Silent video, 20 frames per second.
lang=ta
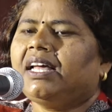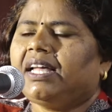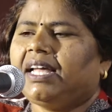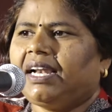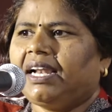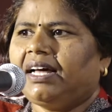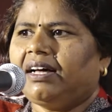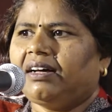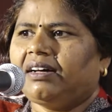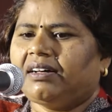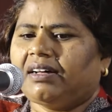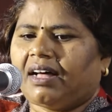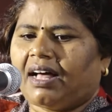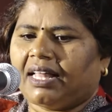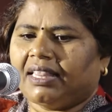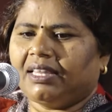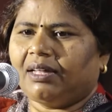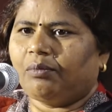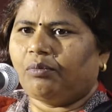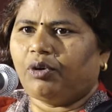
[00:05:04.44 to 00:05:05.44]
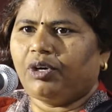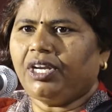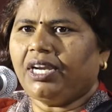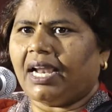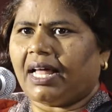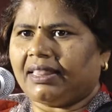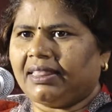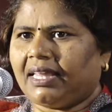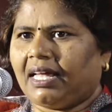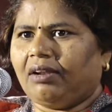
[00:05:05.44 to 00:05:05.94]
ஏன்னா அந்த
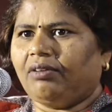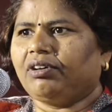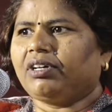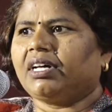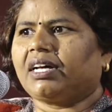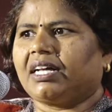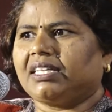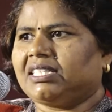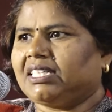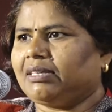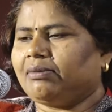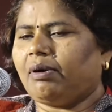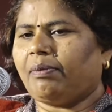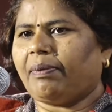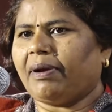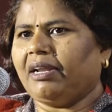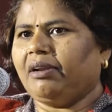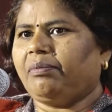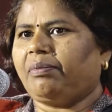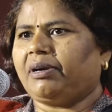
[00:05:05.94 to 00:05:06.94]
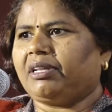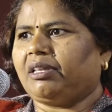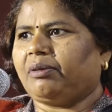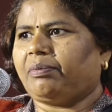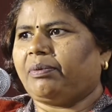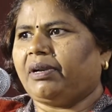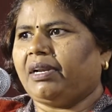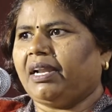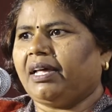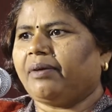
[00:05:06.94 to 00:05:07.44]
மொழியில் அந்த அளவுக்கு கச்சிதமாக
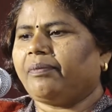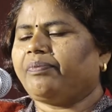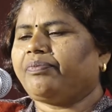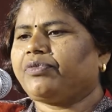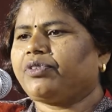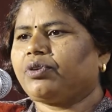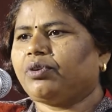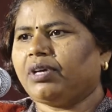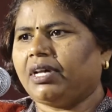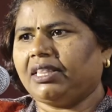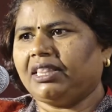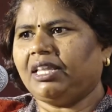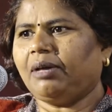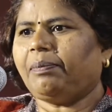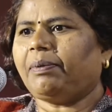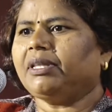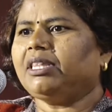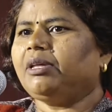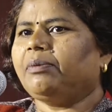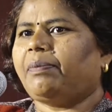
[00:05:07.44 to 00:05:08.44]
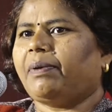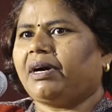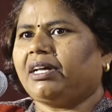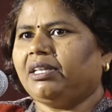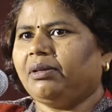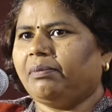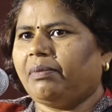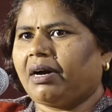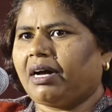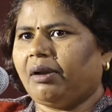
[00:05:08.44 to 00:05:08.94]
பயன்படுத்தப்படலை ஸோ எந்த பதி
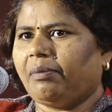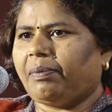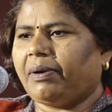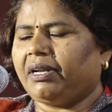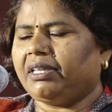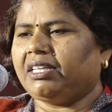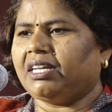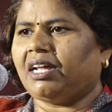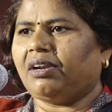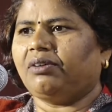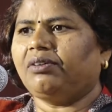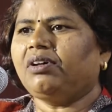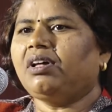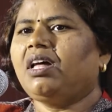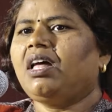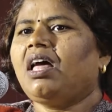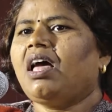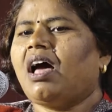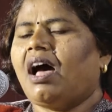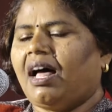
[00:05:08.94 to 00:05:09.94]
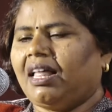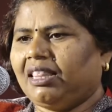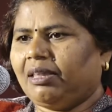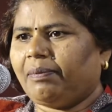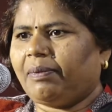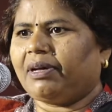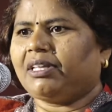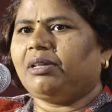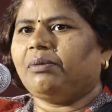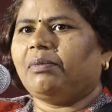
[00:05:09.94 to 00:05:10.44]
பகுதி மக்கள் படித்தாலும் அந்த
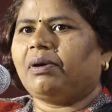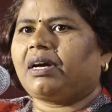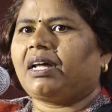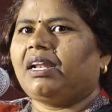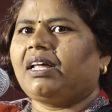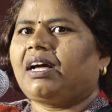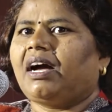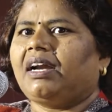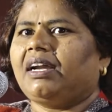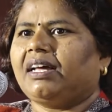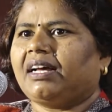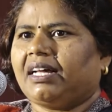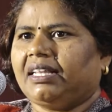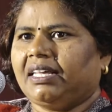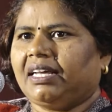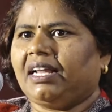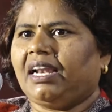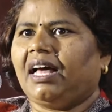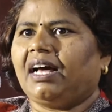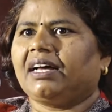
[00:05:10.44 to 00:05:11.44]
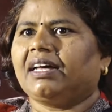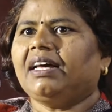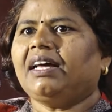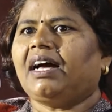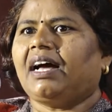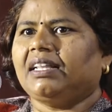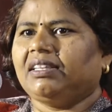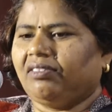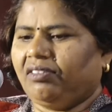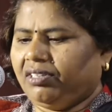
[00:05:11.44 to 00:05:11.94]
பகுதி மக்களுக்கான கதைகளாக
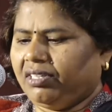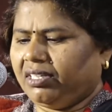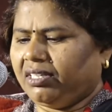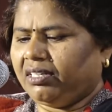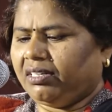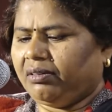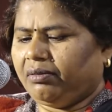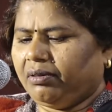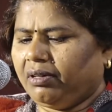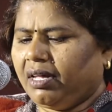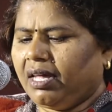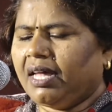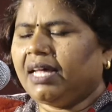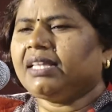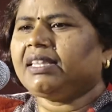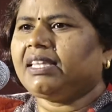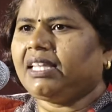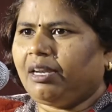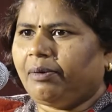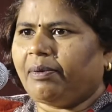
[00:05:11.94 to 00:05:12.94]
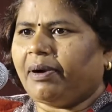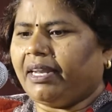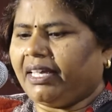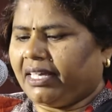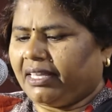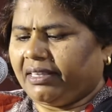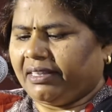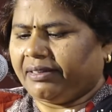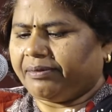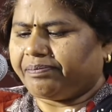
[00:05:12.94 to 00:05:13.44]
அது வந்து
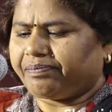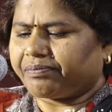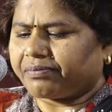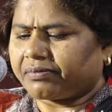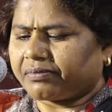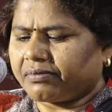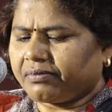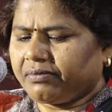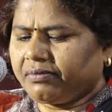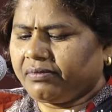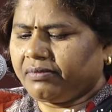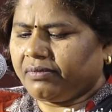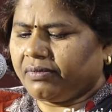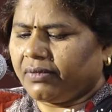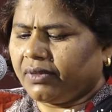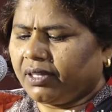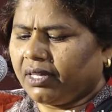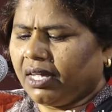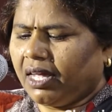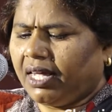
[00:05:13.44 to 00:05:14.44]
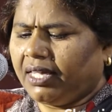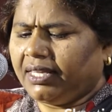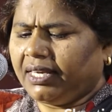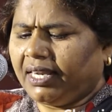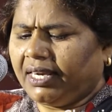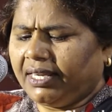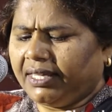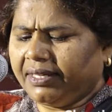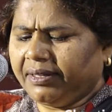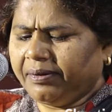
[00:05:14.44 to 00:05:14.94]
திரிபடைகிறது
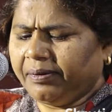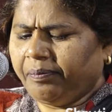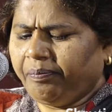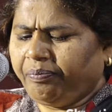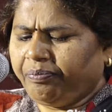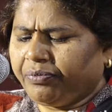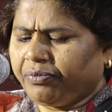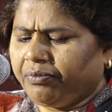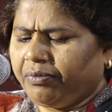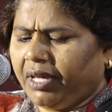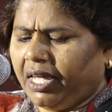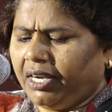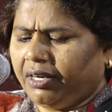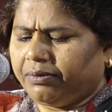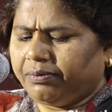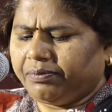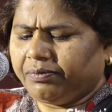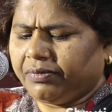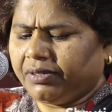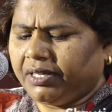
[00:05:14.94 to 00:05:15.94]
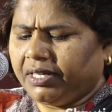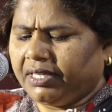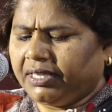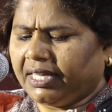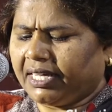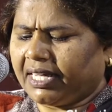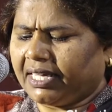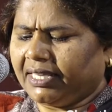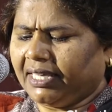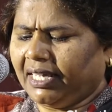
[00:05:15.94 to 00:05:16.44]
அதனால் மேலும் இந்த
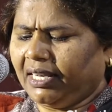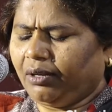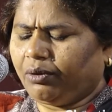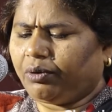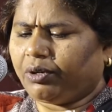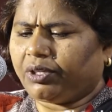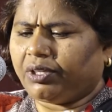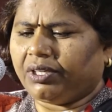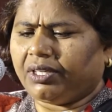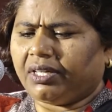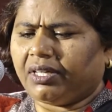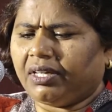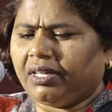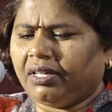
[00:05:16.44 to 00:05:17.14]
கதைகள் கொடுத்து